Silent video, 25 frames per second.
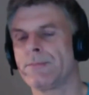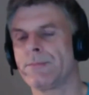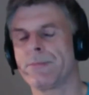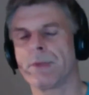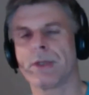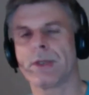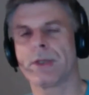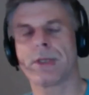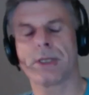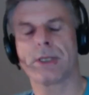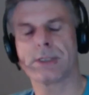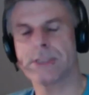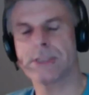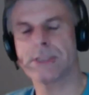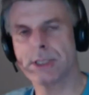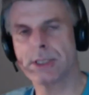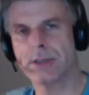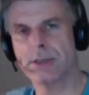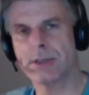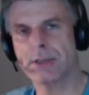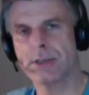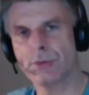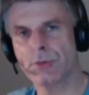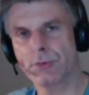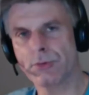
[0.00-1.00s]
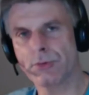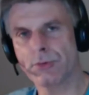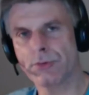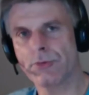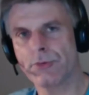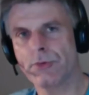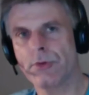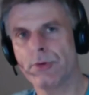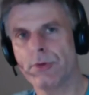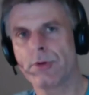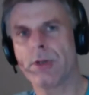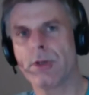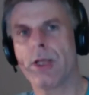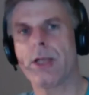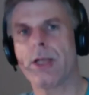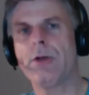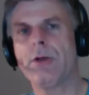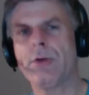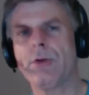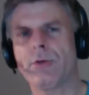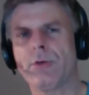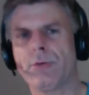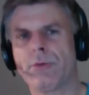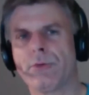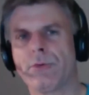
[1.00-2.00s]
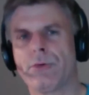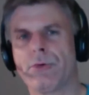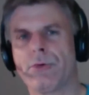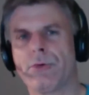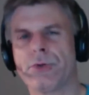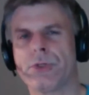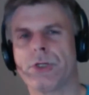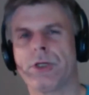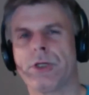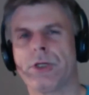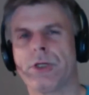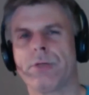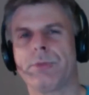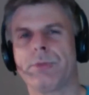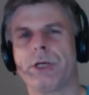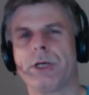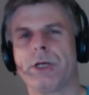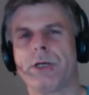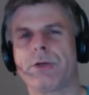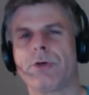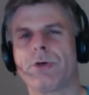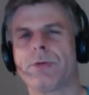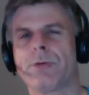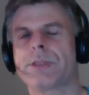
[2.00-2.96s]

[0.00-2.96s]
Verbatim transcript: da sind keine großen Änderungsvorschläge mit reingekommen.